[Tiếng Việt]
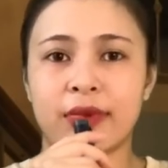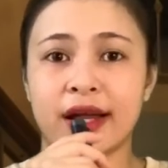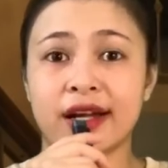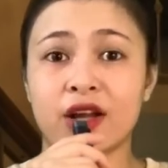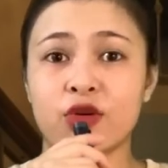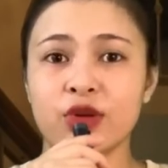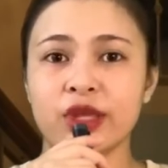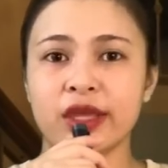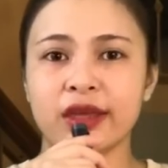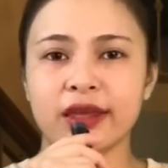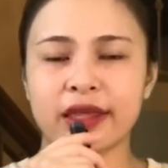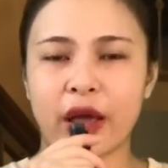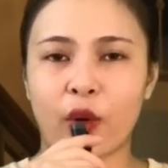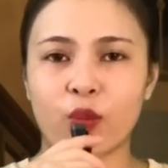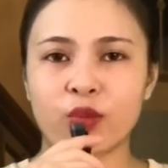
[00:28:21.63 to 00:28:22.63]
Mà nói với
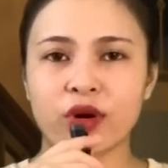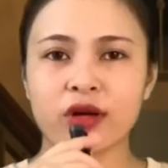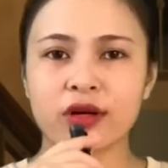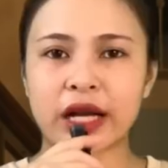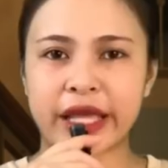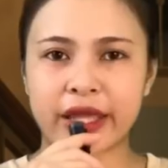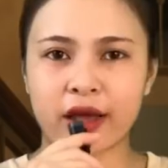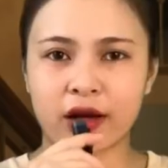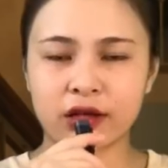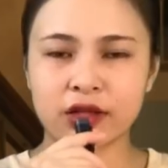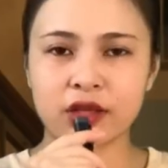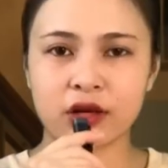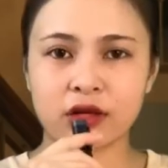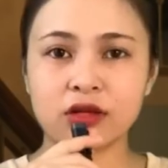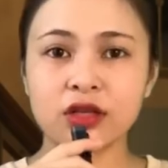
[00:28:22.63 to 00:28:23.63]
cái giọng rất là
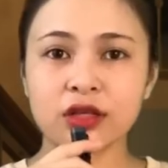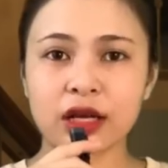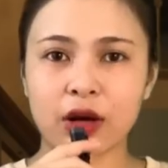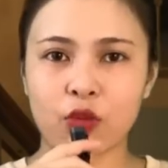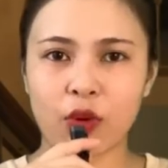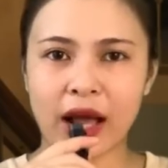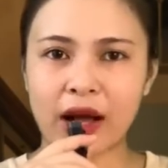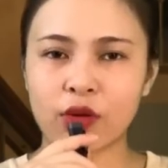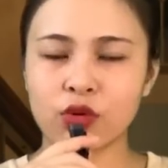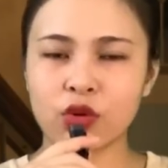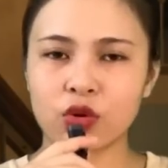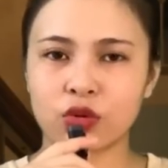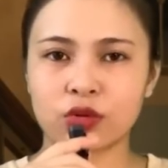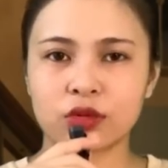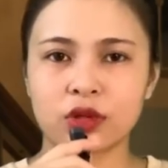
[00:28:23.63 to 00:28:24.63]
giận dữ, rất là quạo
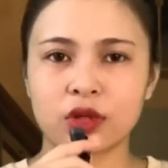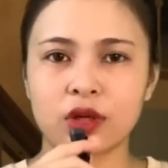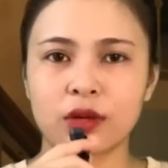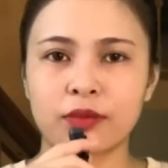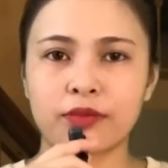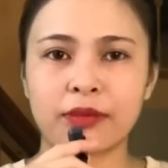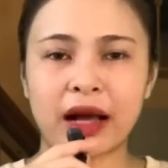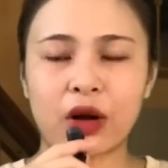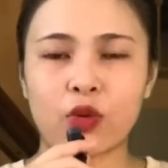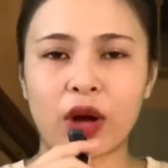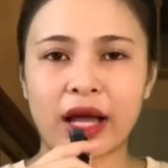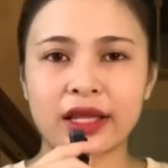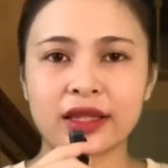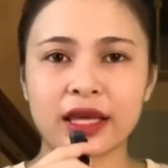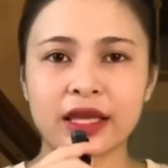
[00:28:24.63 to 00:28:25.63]
luôn. Bà
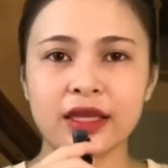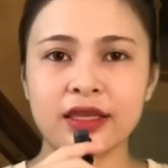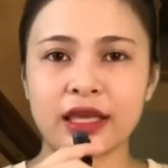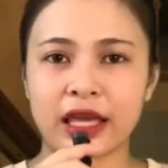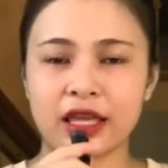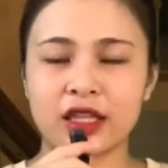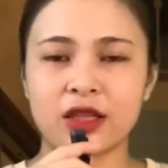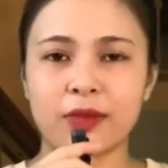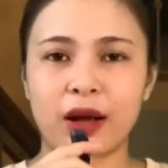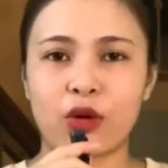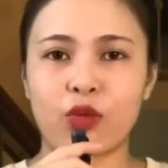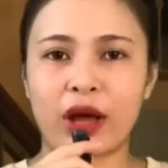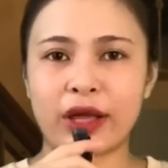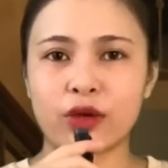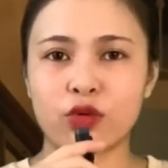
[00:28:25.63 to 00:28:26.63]
ngoại thấy vậy thì bà
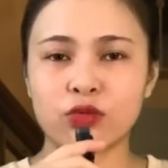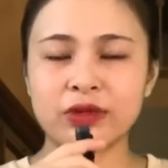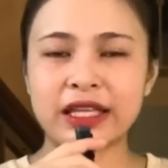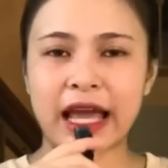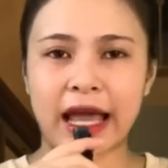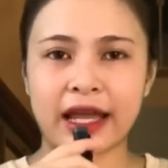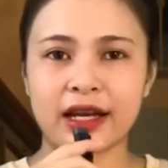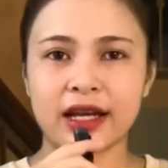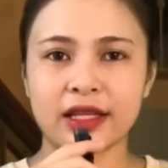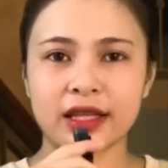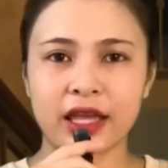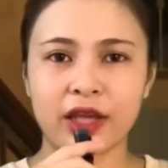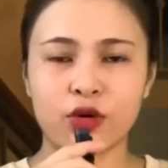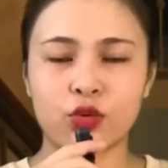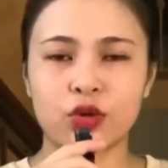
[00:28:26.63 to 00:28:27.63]
ngoại cũng chạy ra
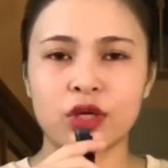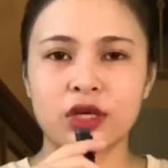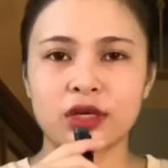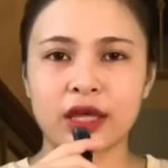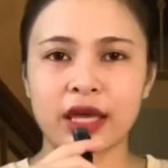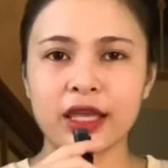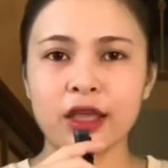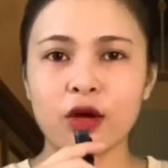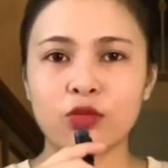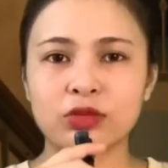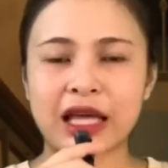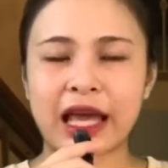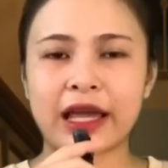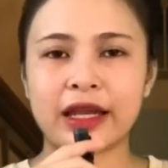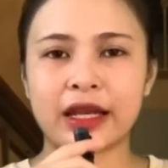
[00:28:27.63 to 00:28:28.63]
theo. Thấy ông
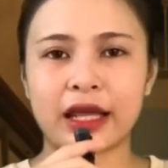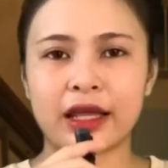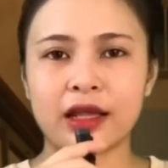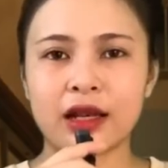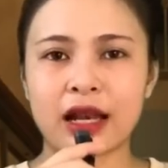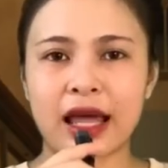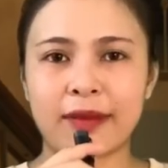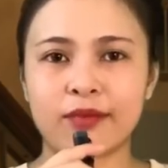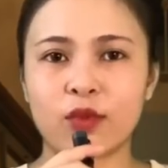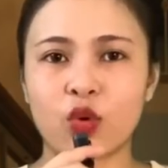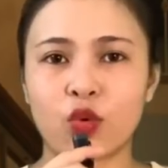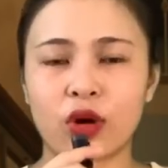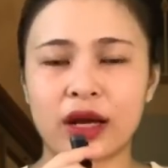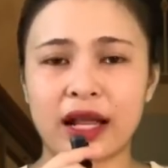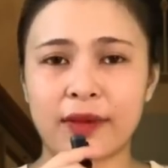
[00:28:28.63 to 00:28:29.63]
thầy này làm
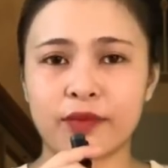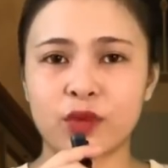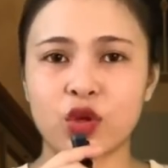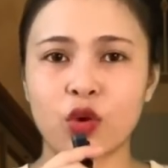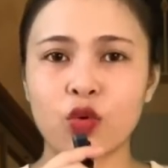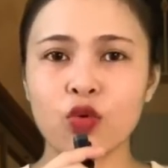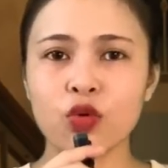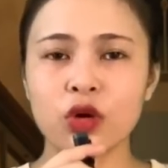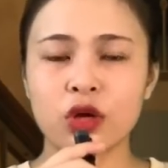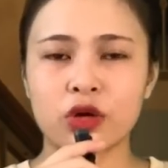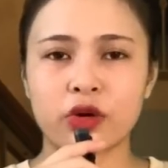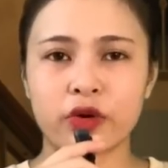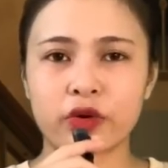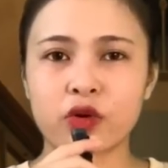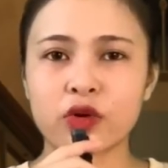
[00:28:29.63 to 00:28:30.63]
bùa làm chú,
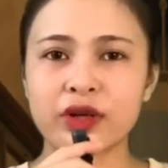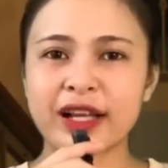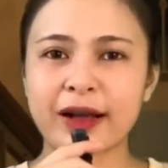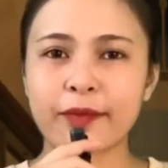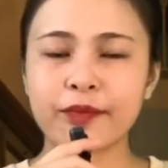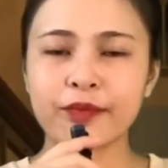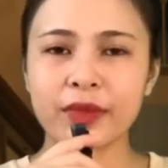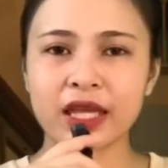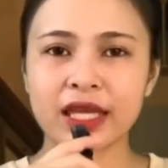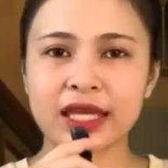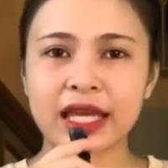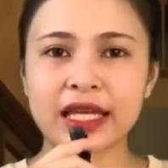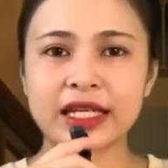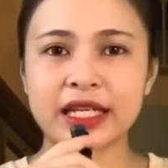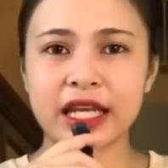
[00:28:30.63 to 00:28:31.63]
rồi có cắm mấy cái
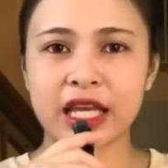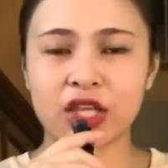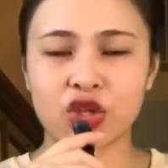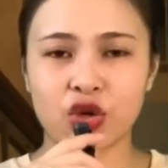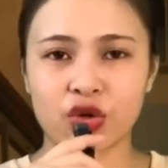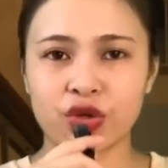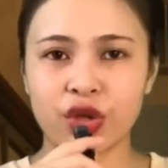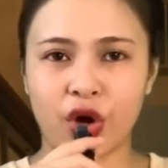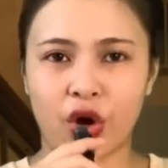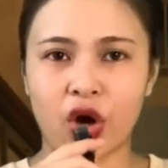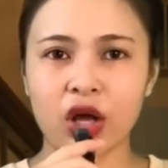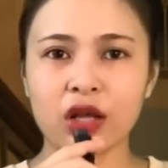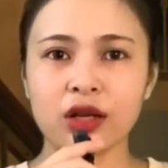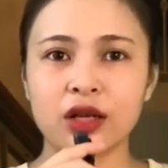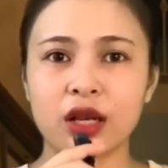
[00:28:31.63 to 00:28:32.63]
cây tre nhỏ
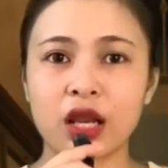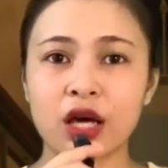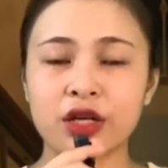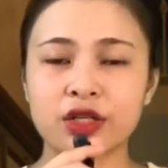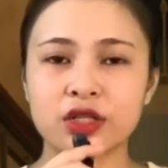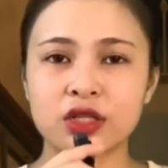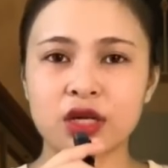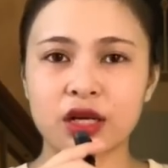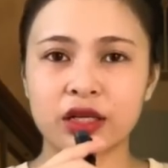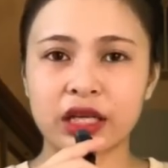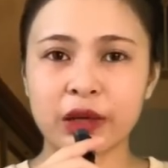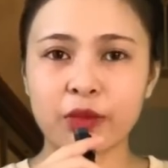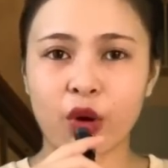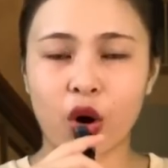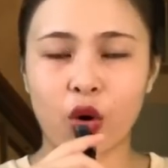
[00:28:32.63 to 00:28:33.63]
nhỏ lên trên
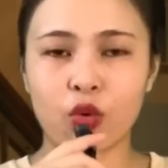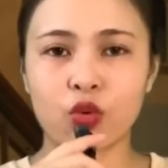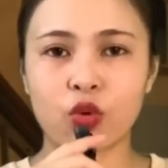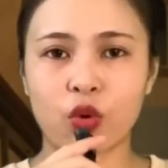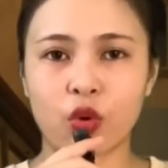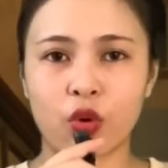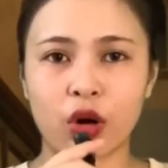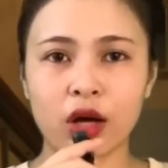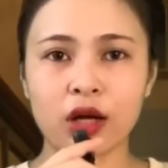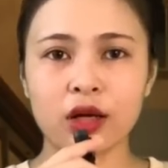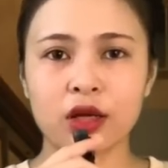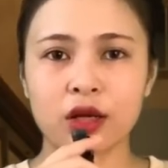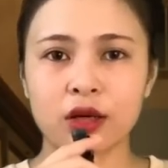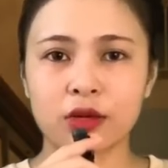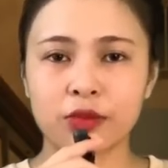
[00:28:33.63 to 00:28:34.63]
cái mộ của